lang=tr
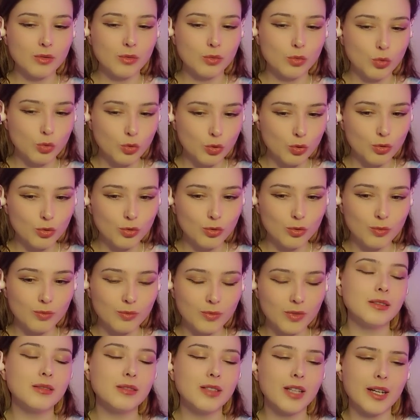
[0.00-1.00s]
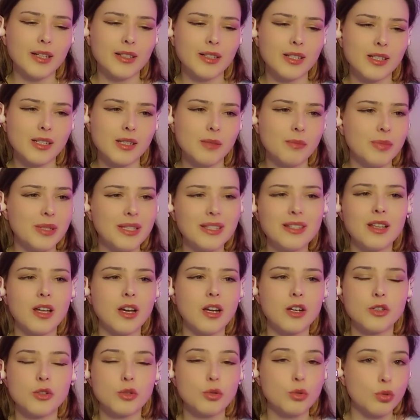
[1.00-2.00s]
duyurduğumda neredeyse
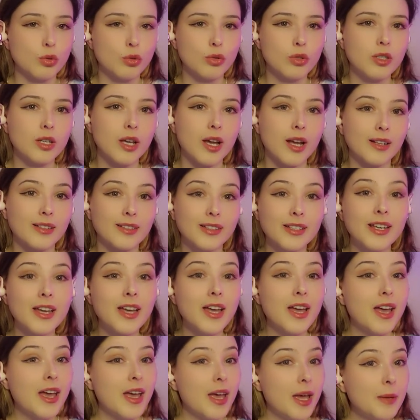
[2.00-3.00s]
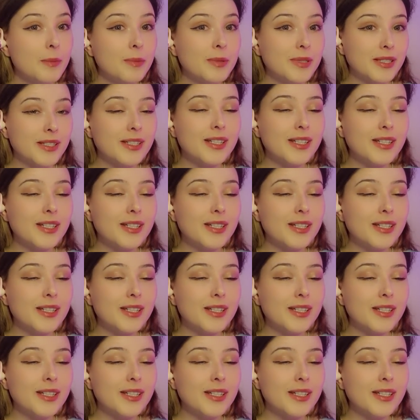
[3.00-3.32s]
binlerce soru geldi. Hepsini